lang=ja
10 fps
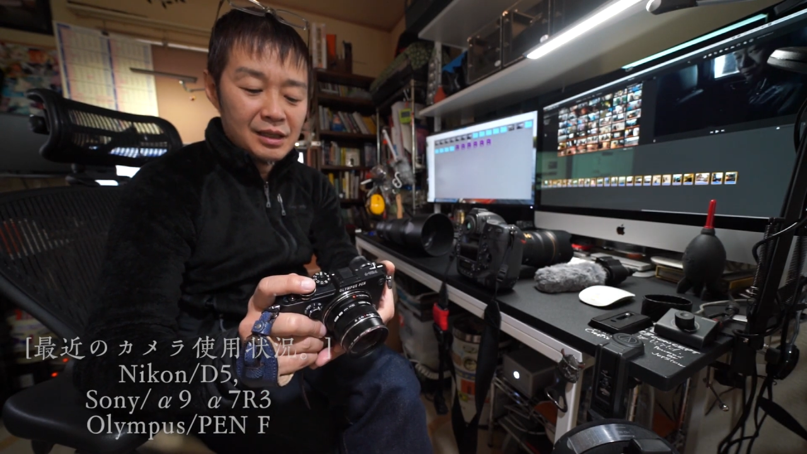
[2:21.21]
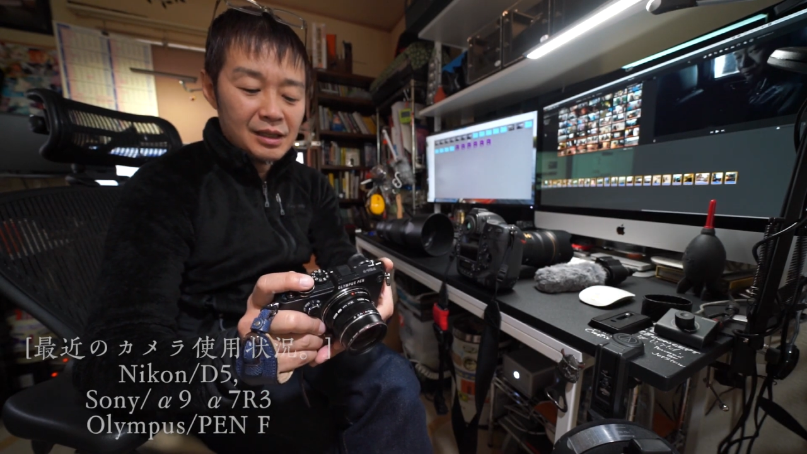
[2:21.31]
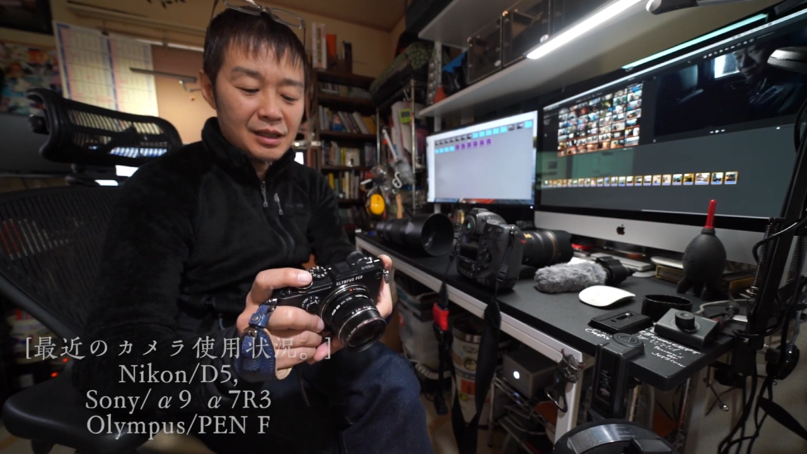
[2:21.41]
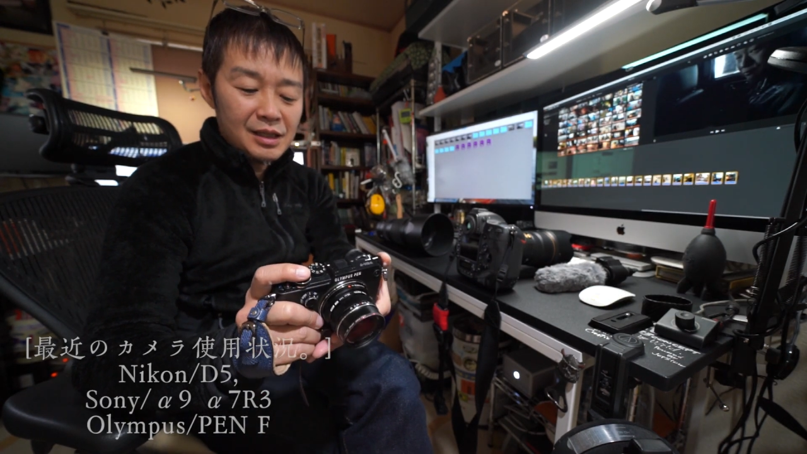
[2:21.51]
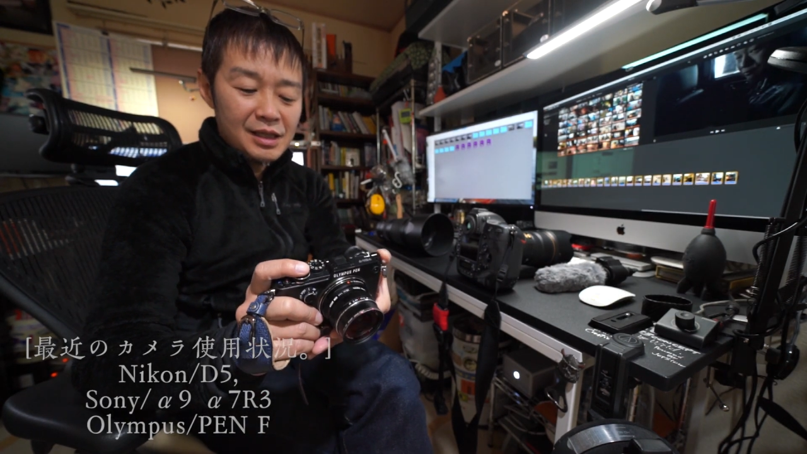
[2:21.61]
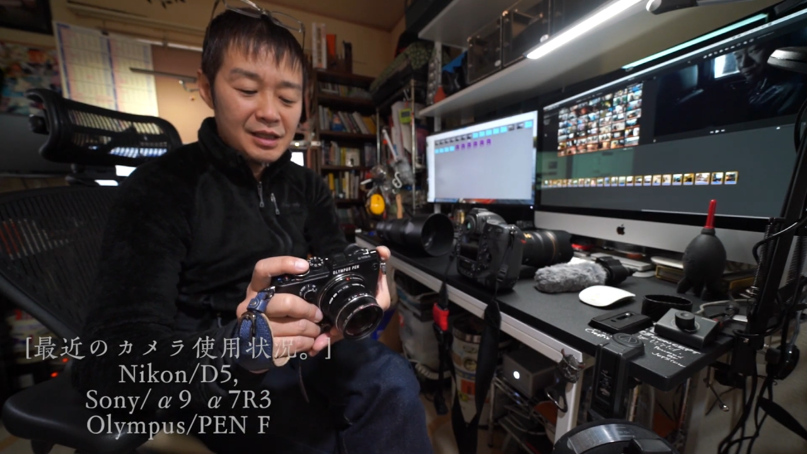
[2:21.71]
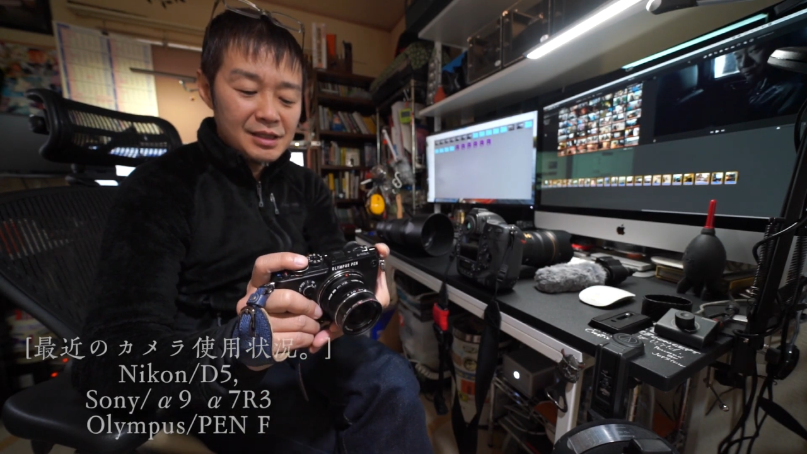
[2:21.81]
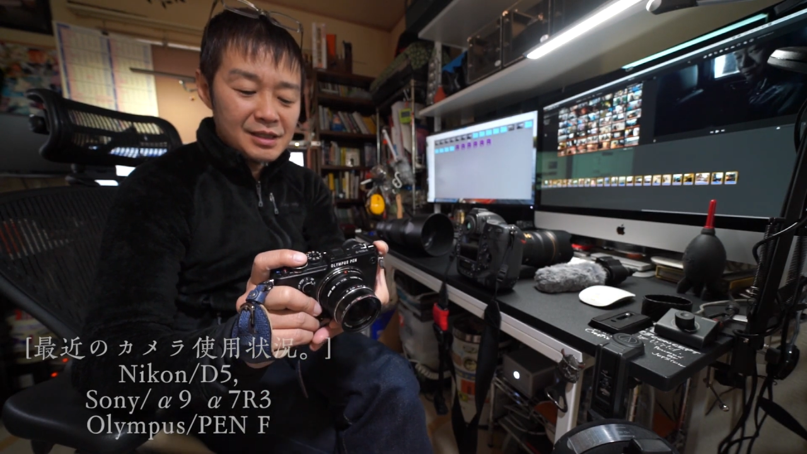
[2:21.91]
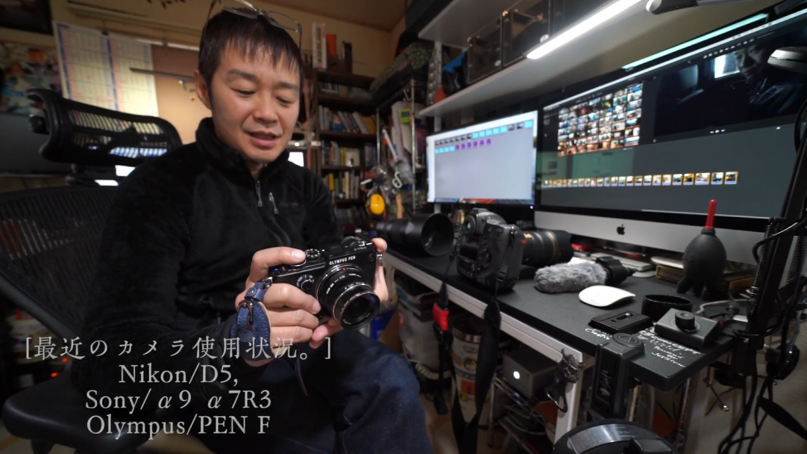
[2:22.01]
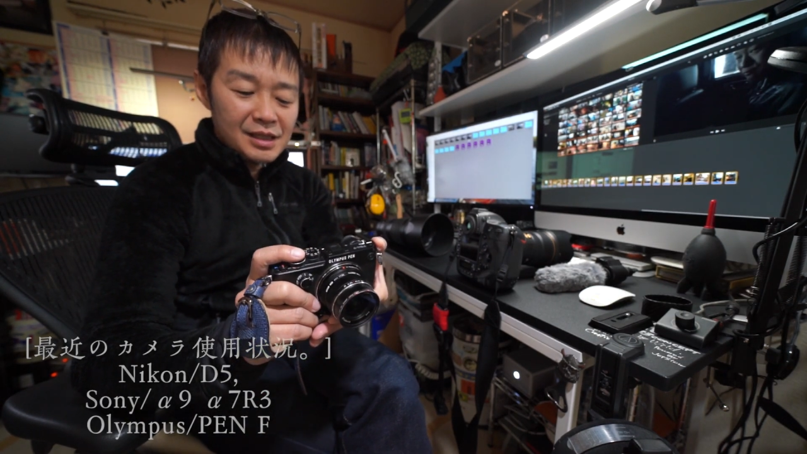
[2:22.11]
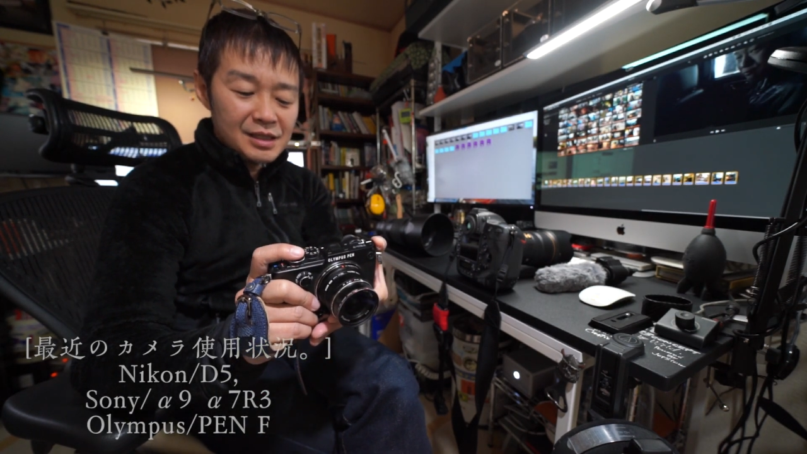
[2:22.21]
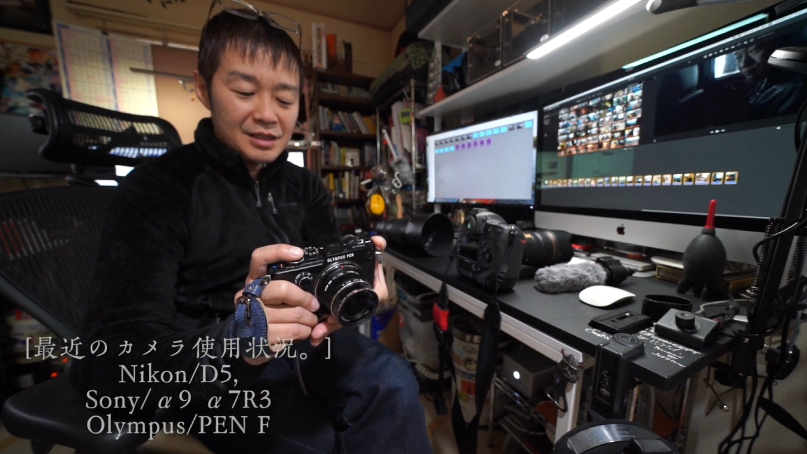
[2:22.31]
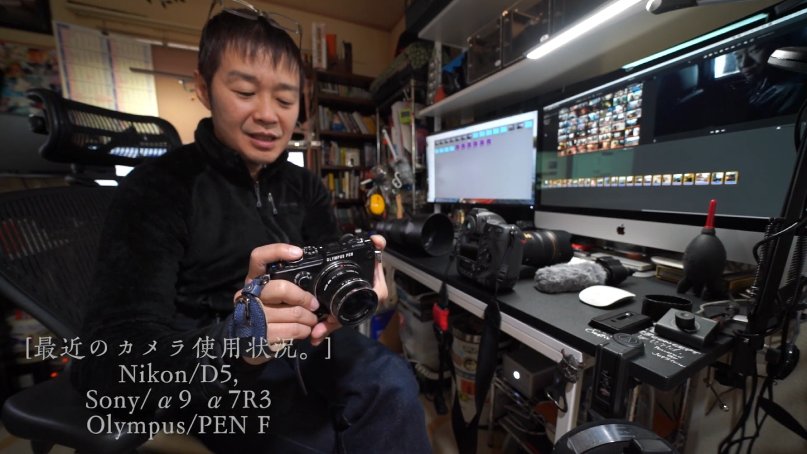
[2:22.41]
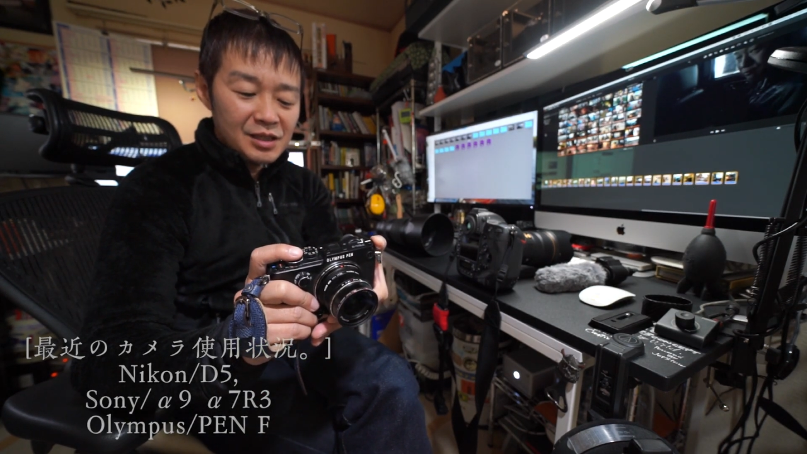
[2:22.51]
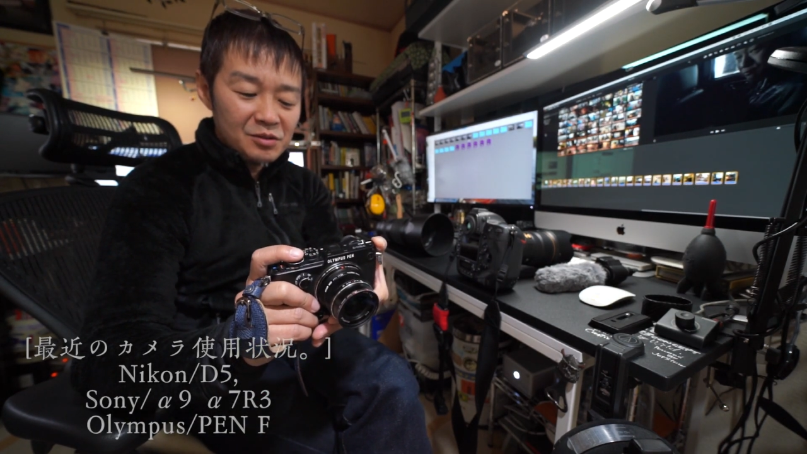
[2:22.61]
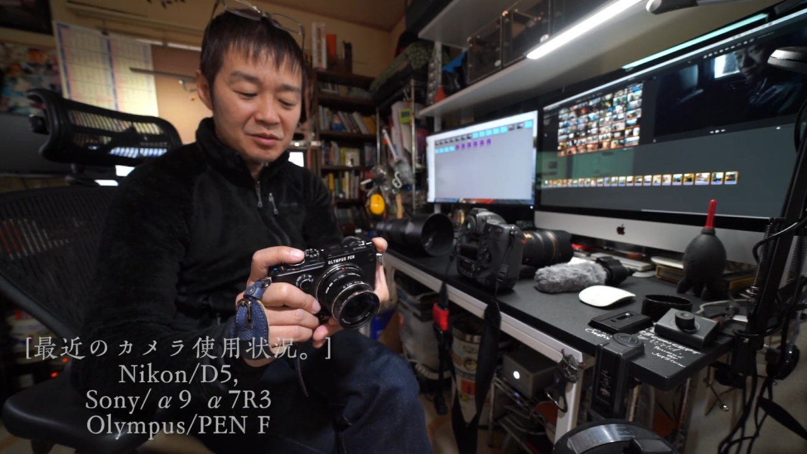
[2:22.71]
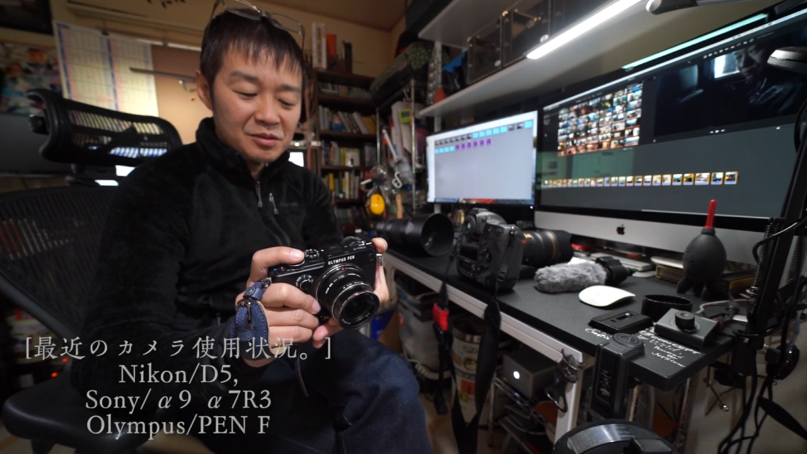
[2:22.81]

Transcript: ただインスタ専用